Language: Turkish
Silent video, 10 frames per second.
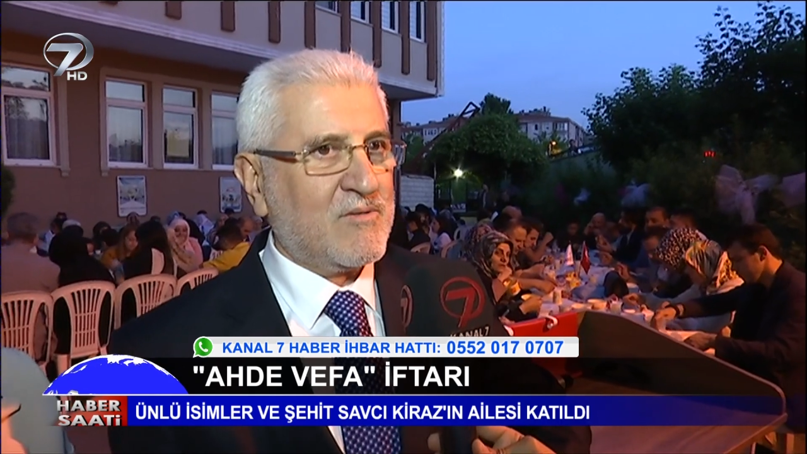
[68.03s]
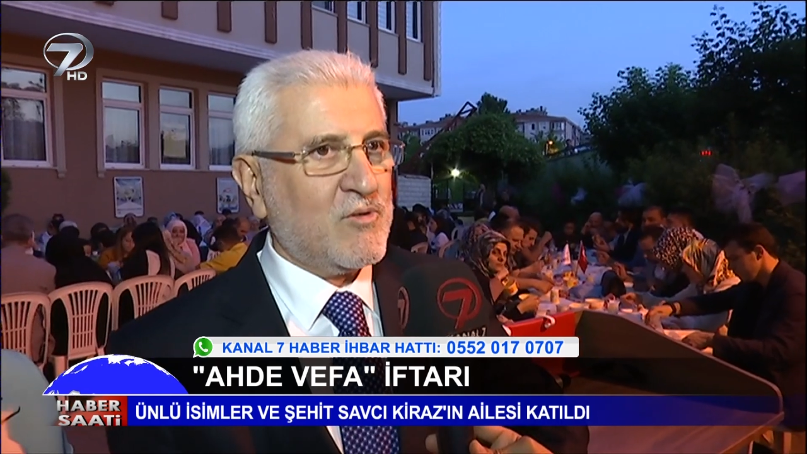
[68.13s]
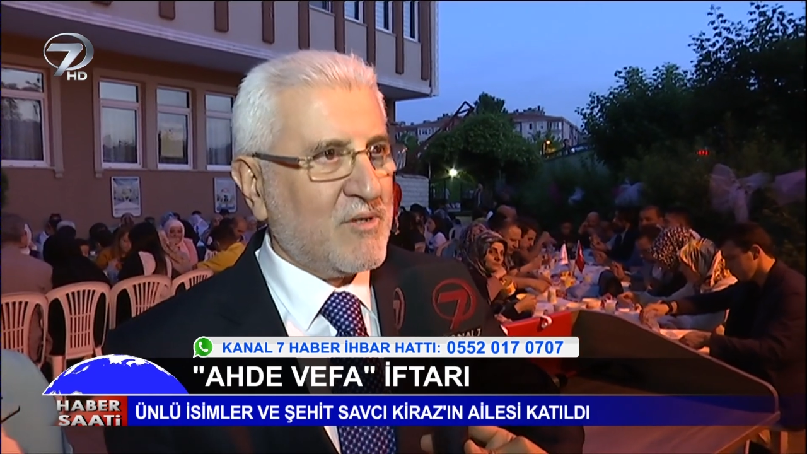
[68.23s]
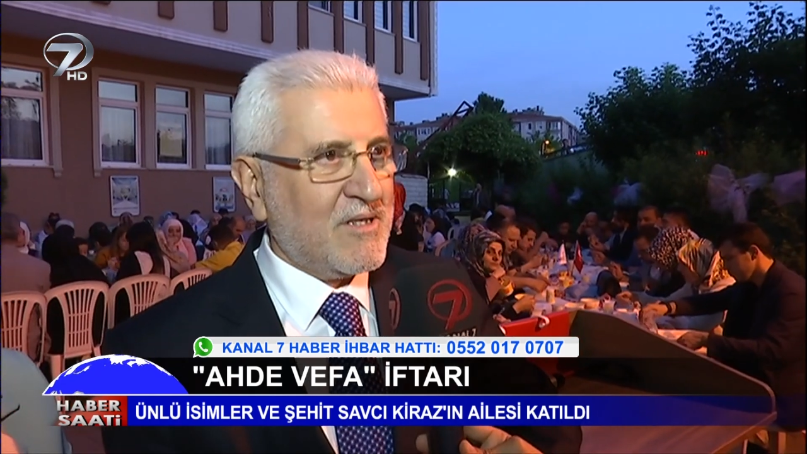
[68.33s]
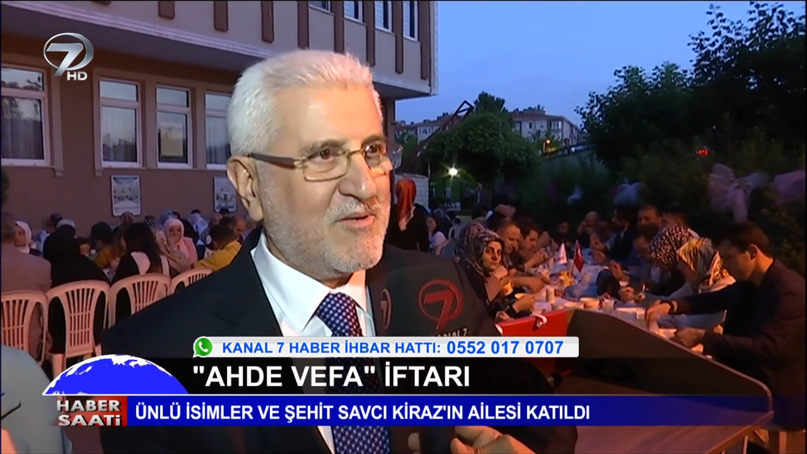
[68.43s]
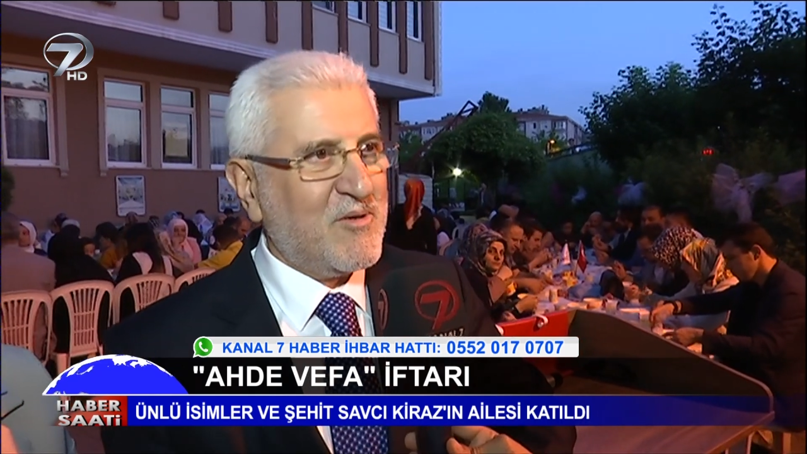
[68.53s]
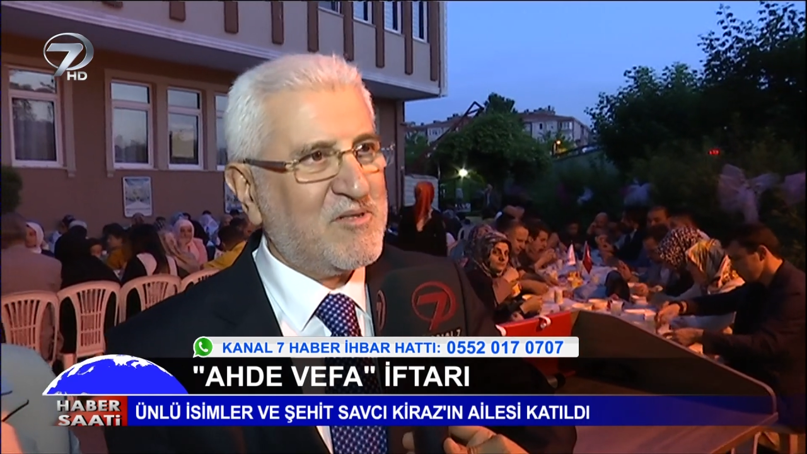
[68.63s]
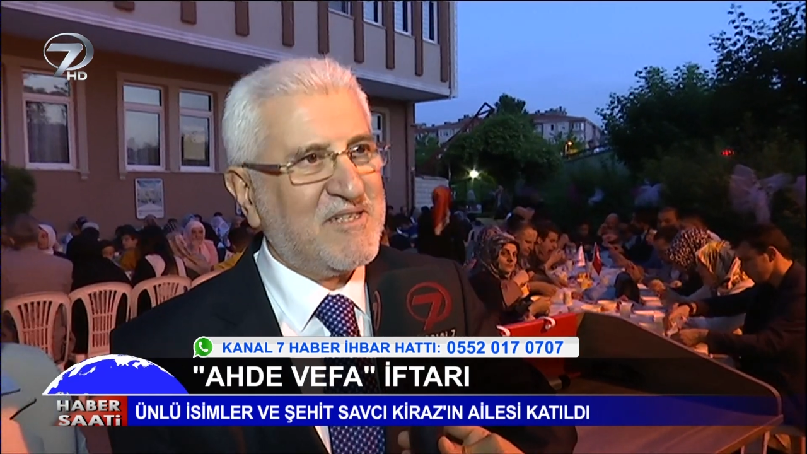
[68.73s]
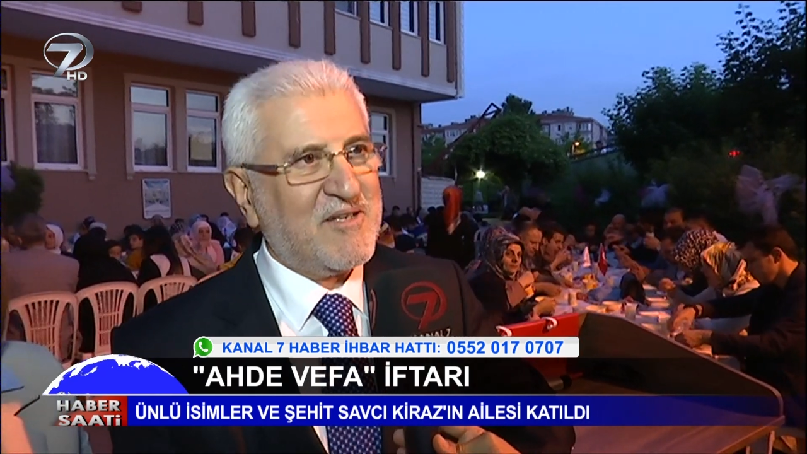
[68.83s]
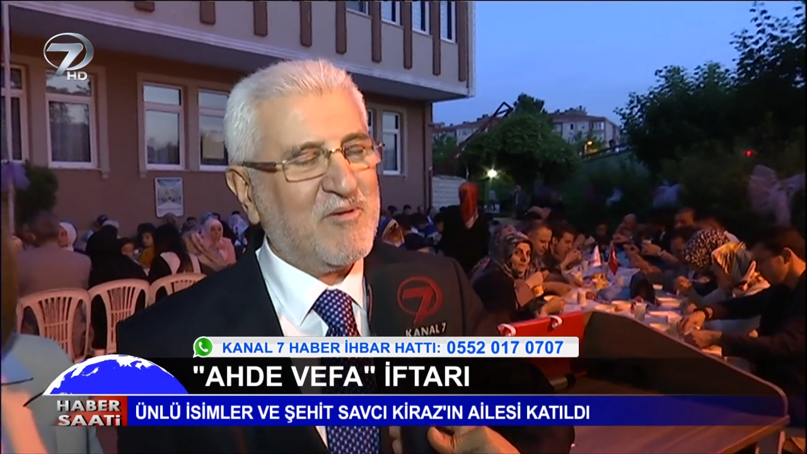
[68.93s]
çok ilgi
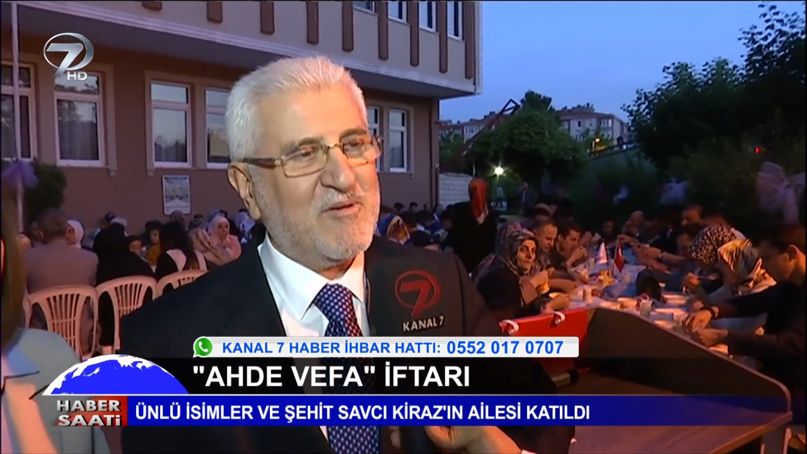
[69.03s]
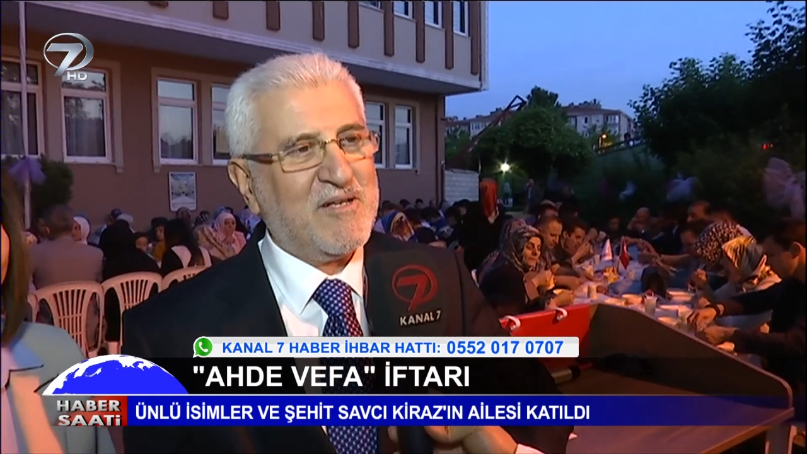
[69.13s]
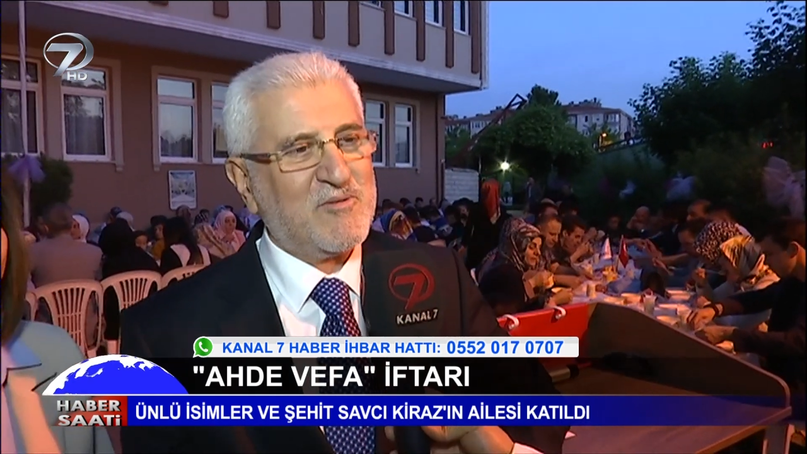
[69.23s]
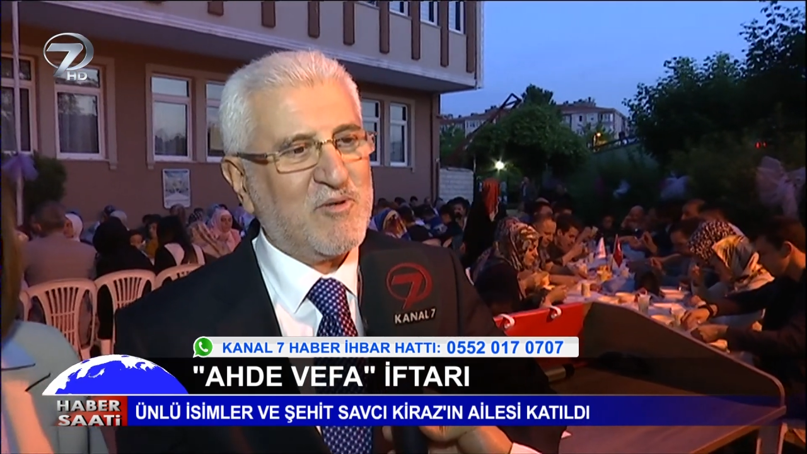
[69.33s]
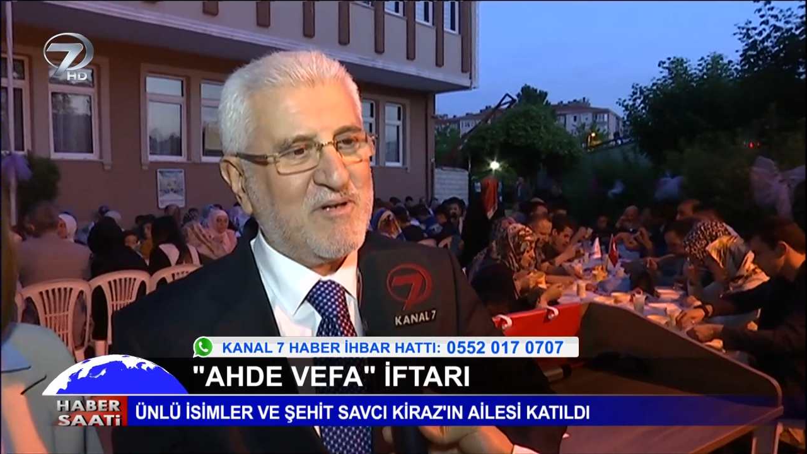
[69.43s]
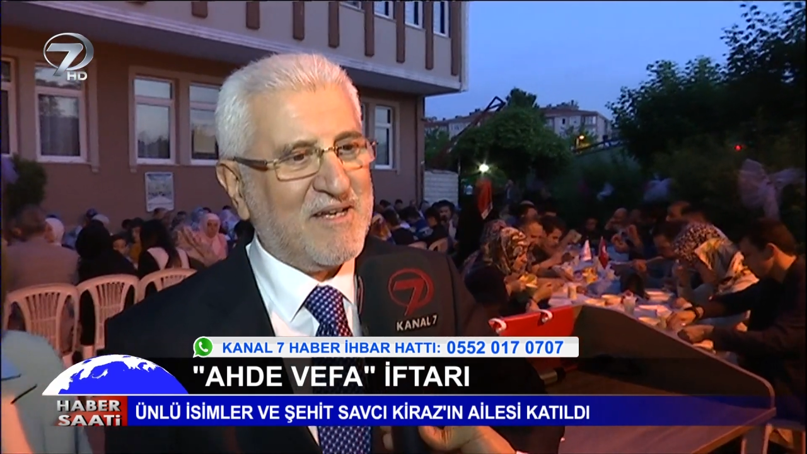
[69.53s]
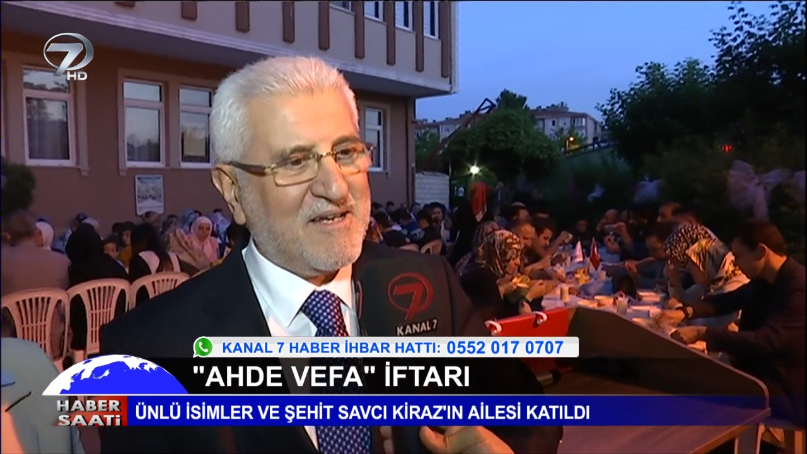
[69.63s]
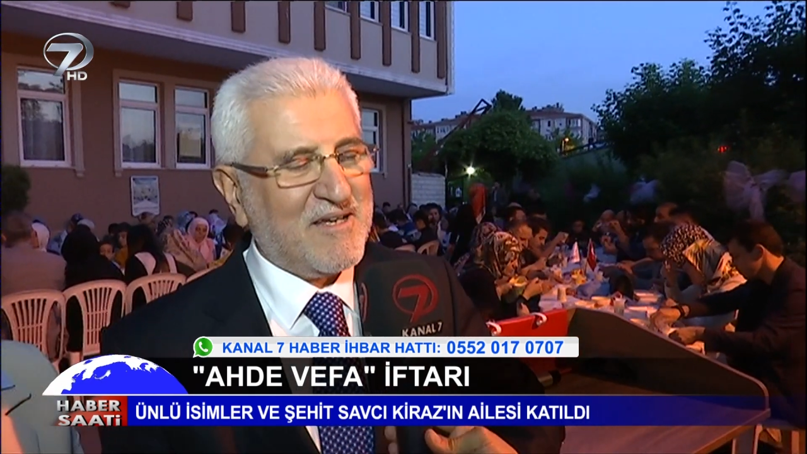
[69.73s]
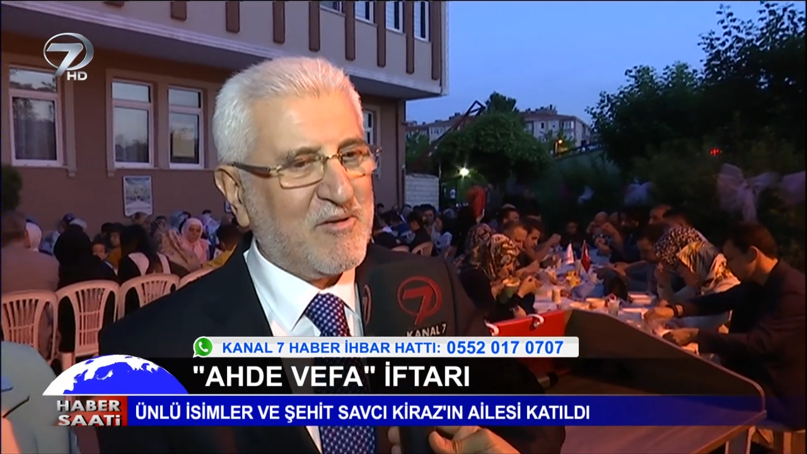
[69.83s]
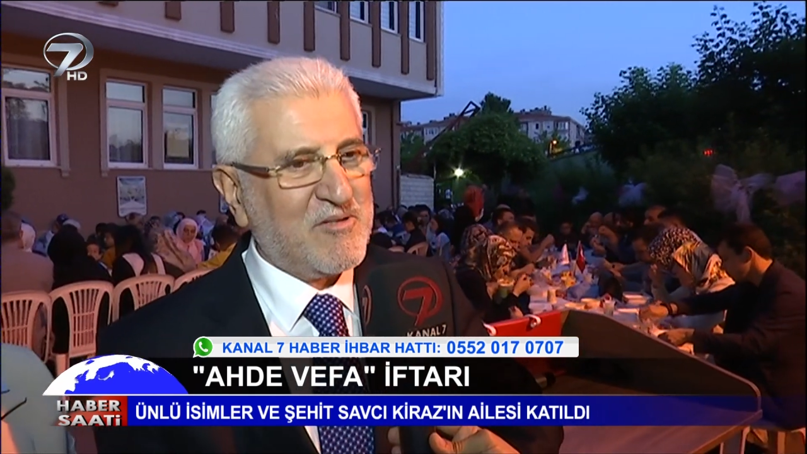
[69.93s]
gösteriyorlar, çok
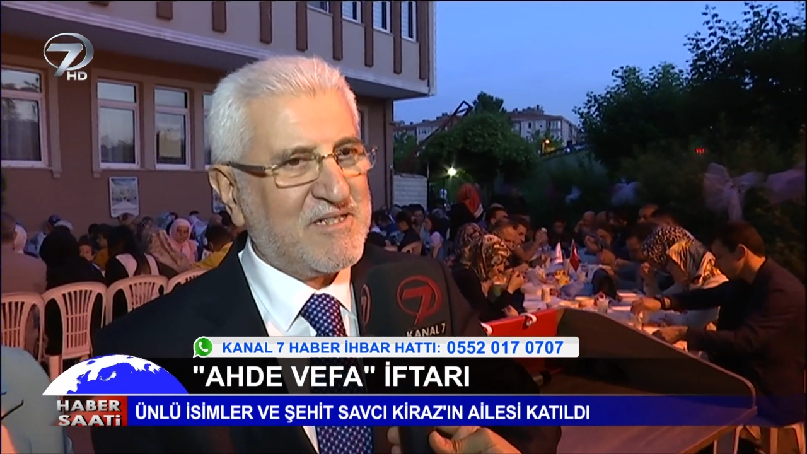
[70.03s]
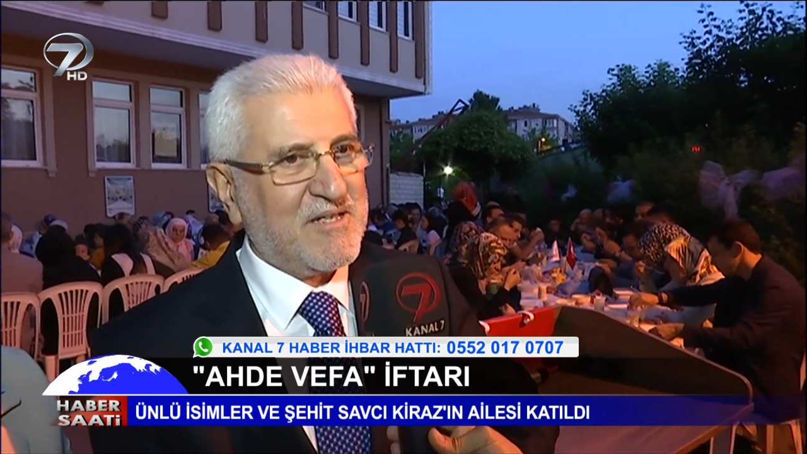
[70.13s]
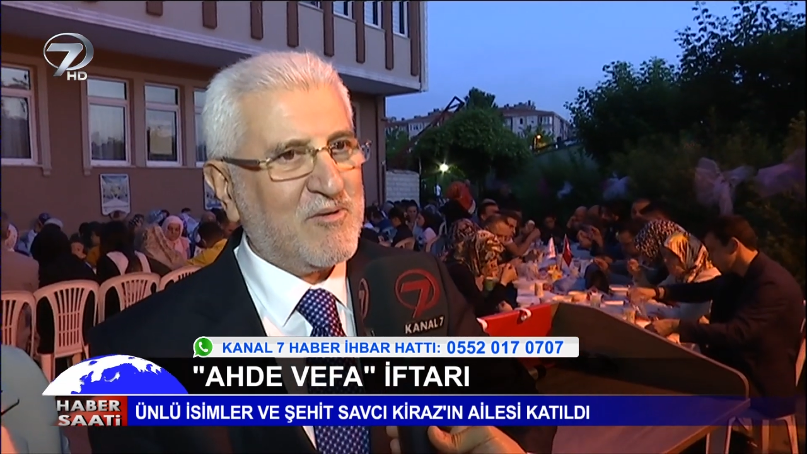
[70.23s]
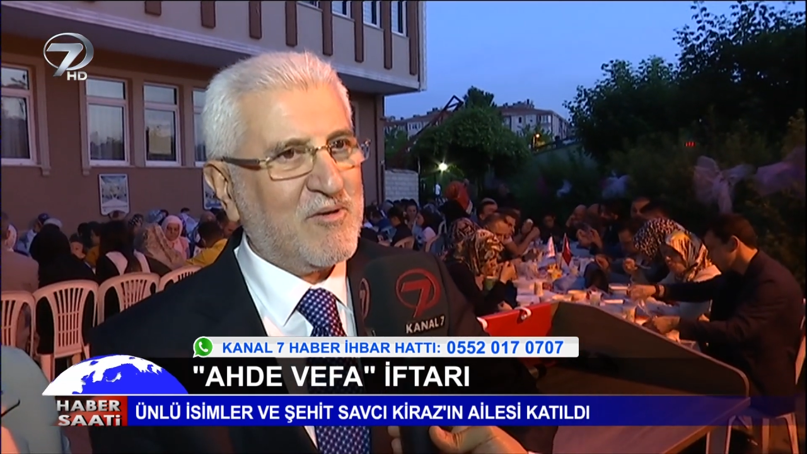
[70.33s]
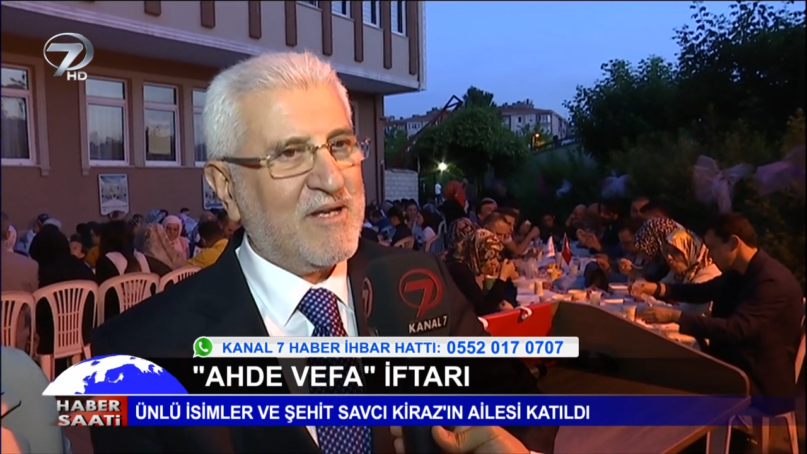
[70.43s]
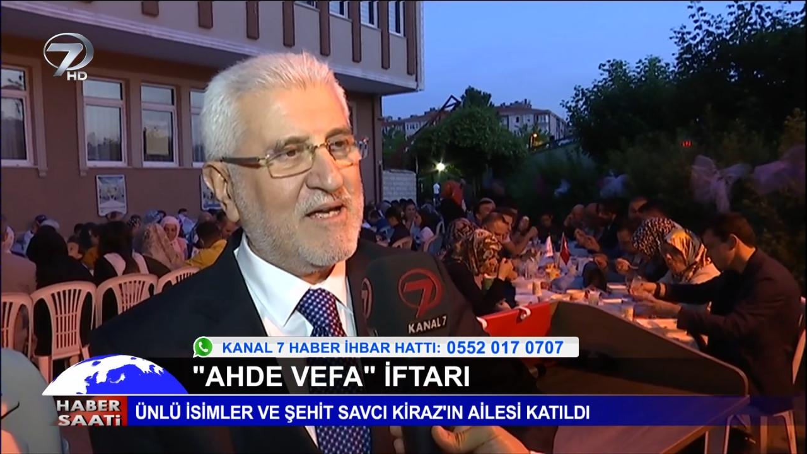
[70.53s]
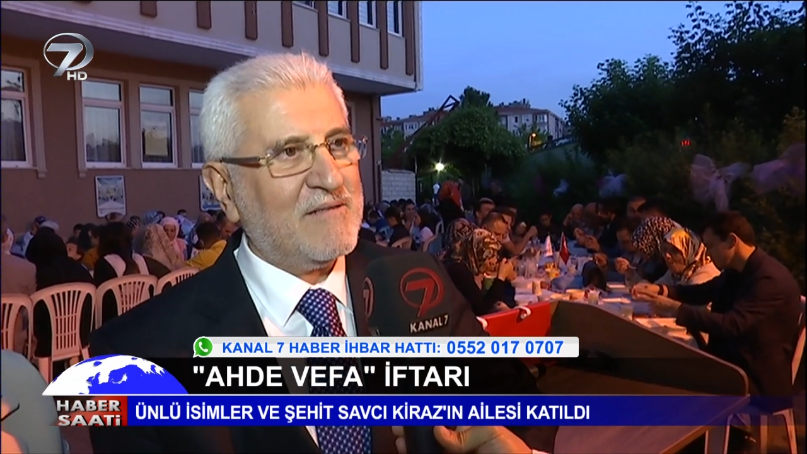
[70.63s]
alaka gösteriyorlar.